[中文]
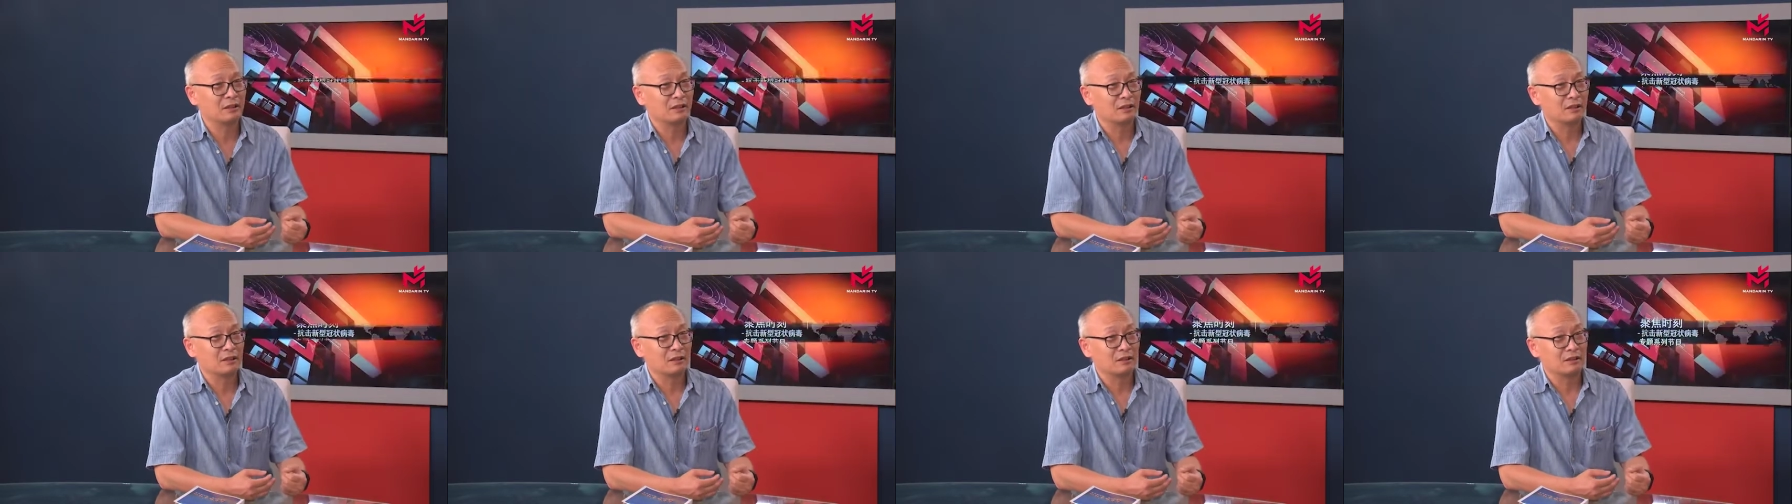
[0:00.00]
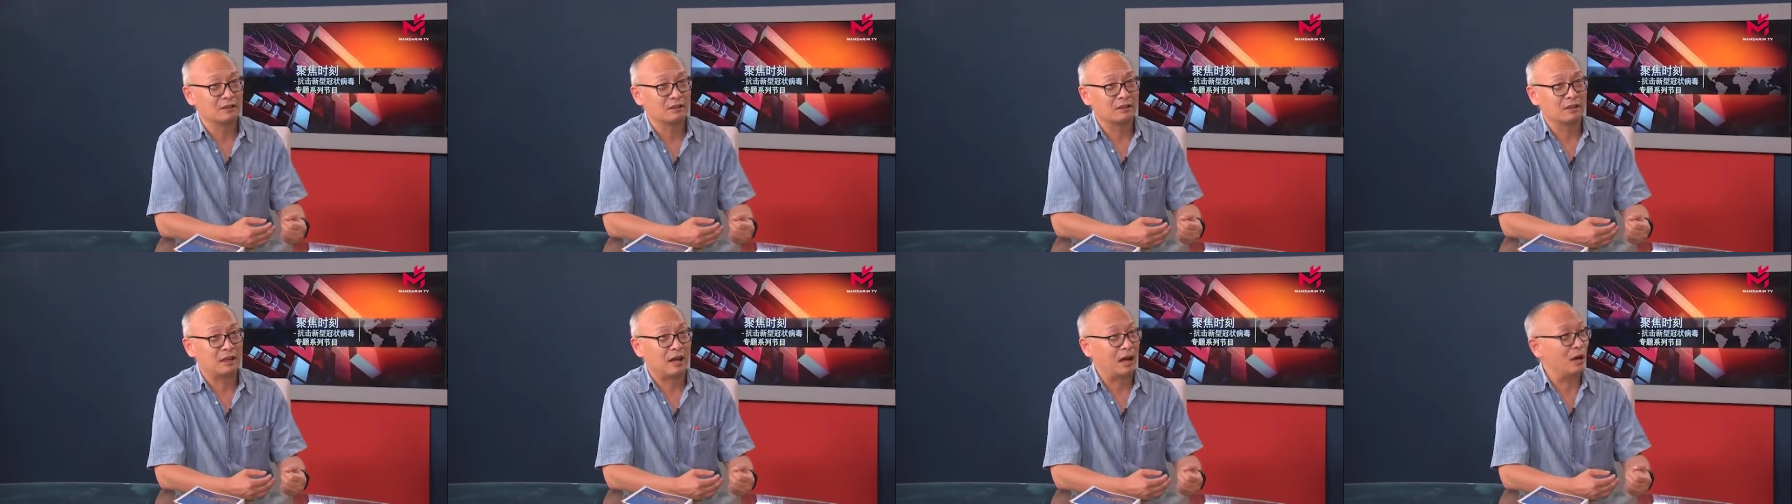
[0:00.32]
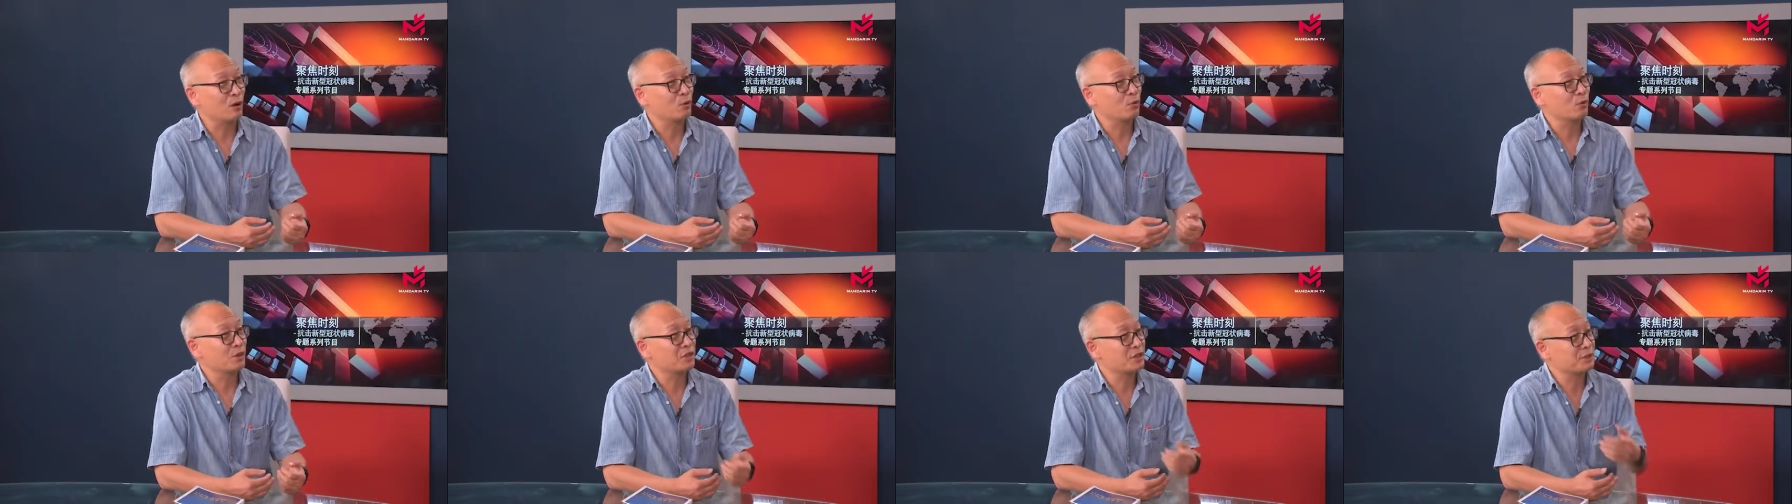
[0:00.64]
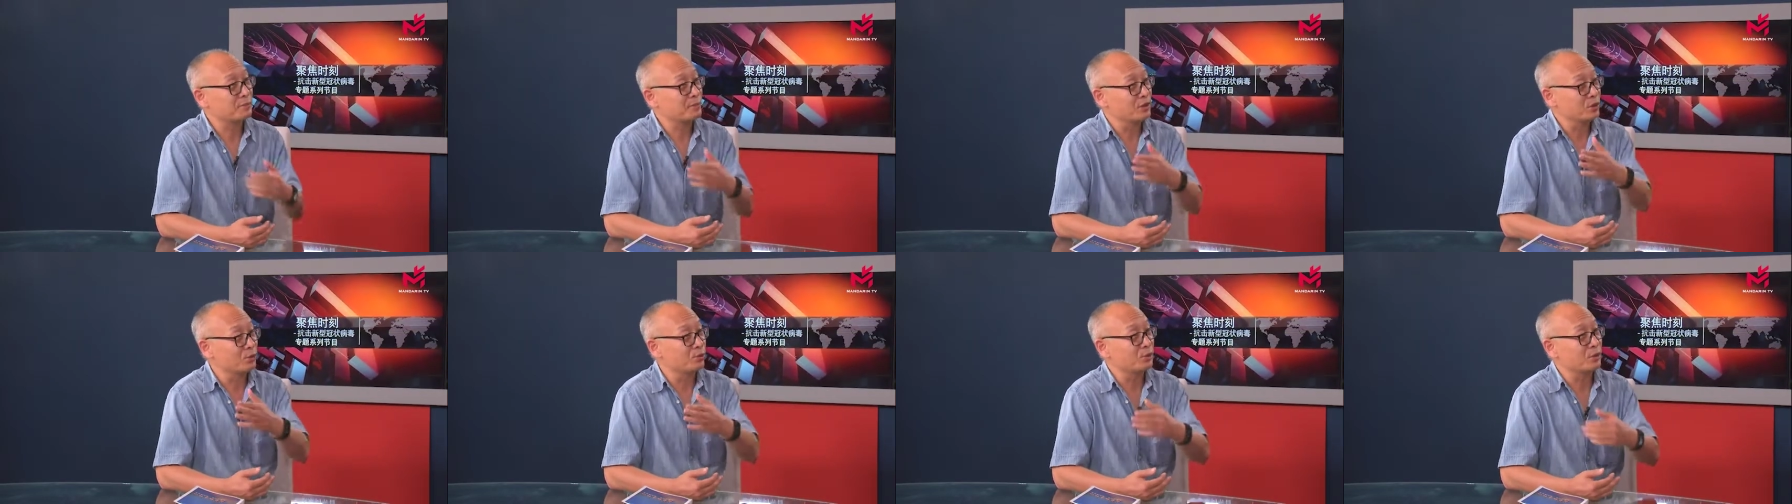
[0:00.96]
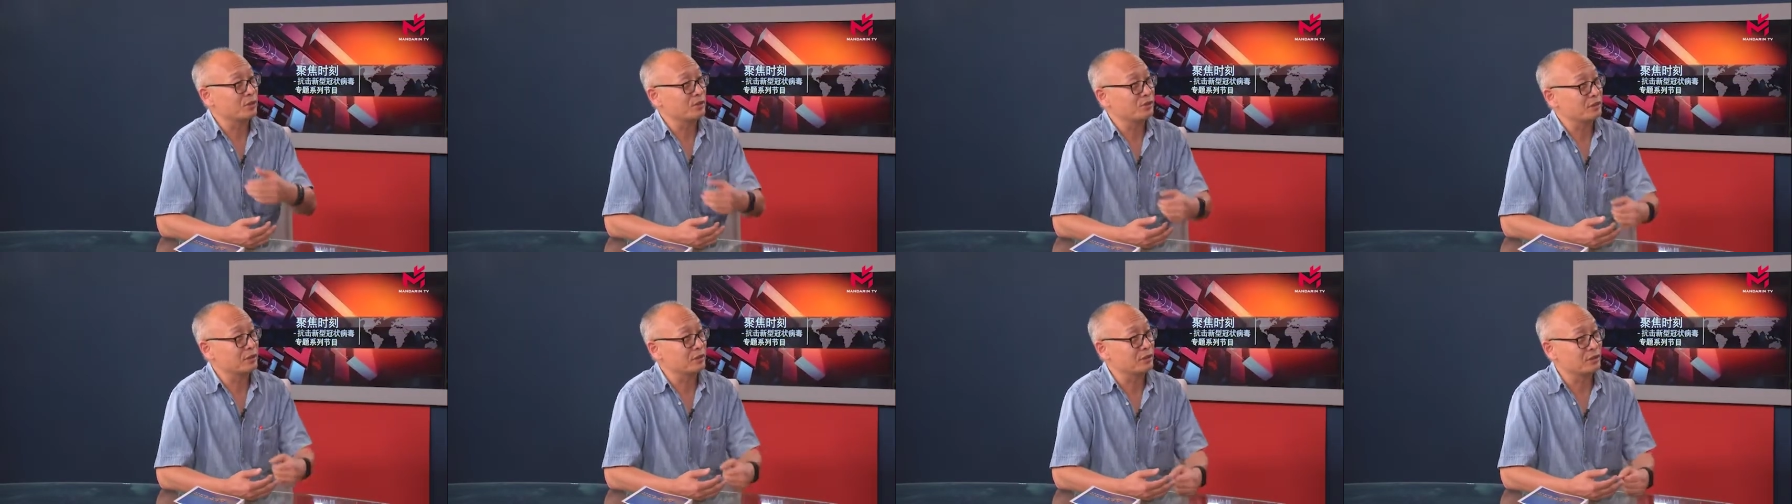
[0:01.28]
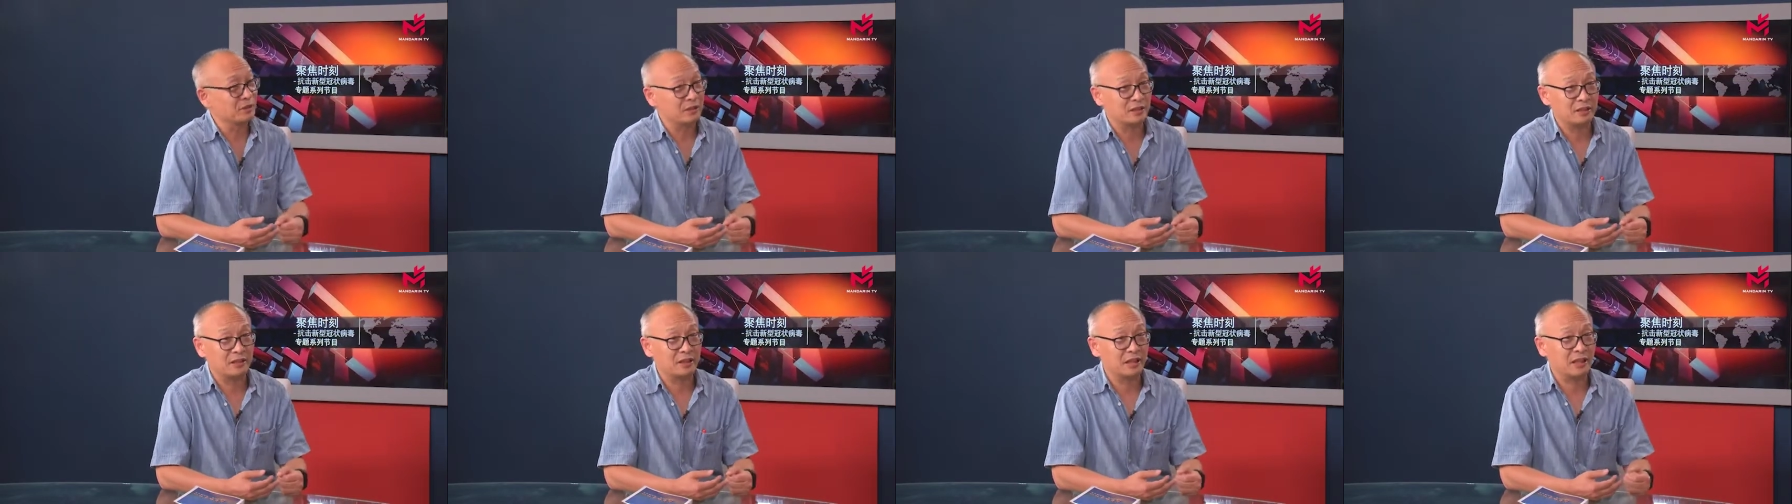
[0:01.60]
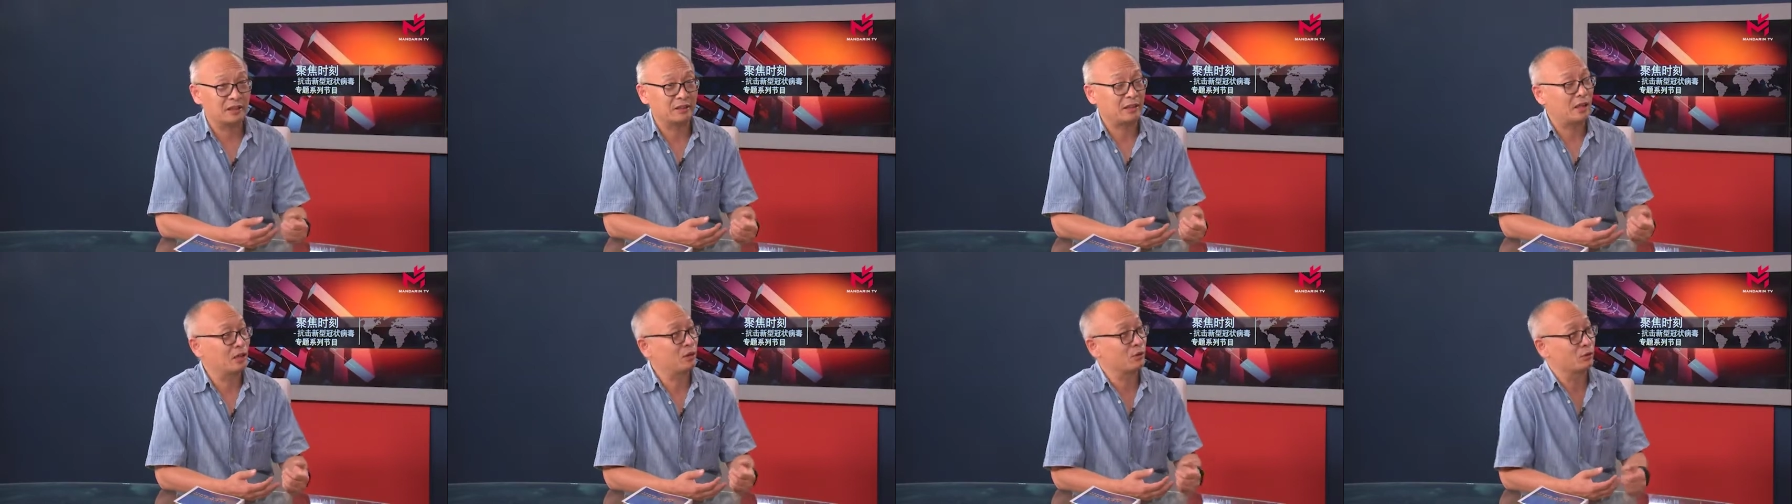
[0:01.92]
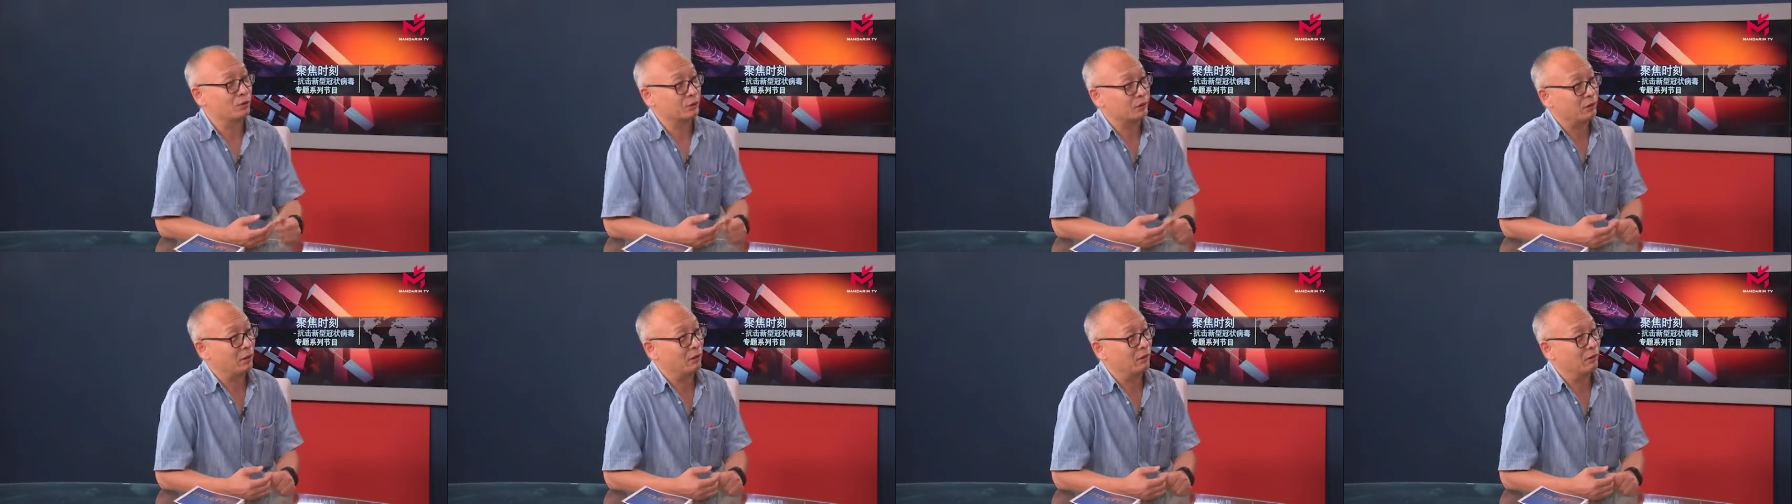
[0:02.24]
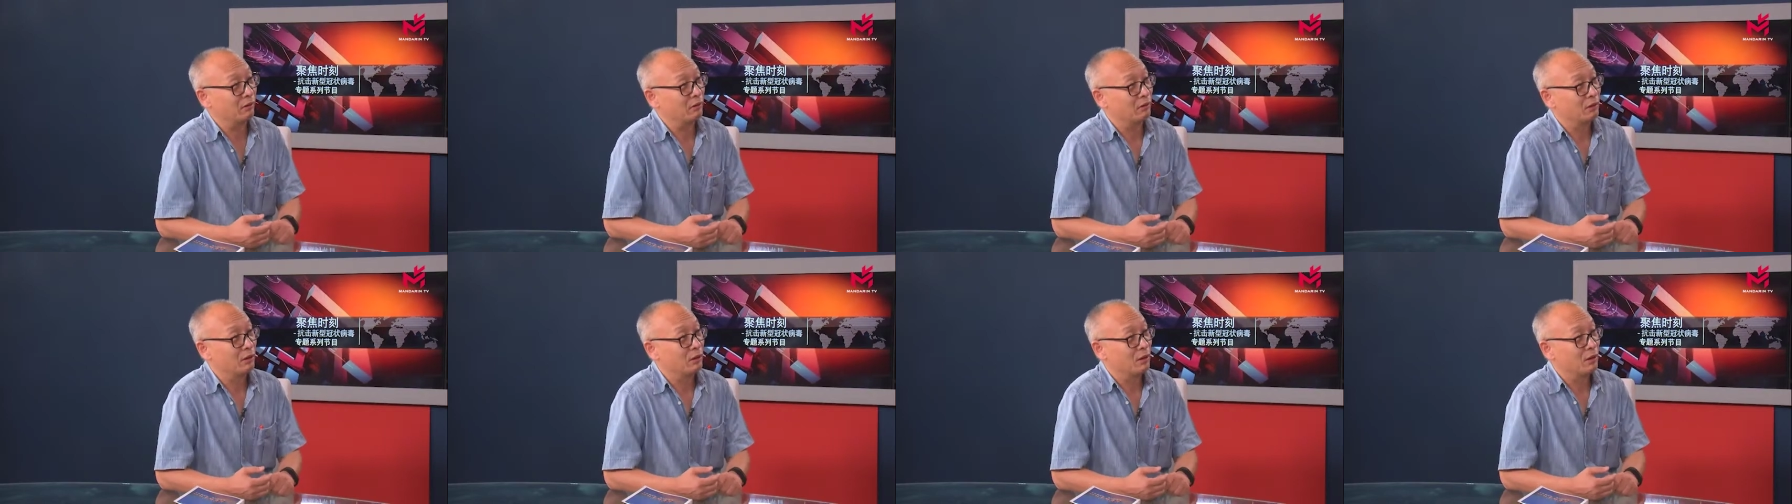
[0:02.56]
呃韩国、日本学习，你应该戴口罩。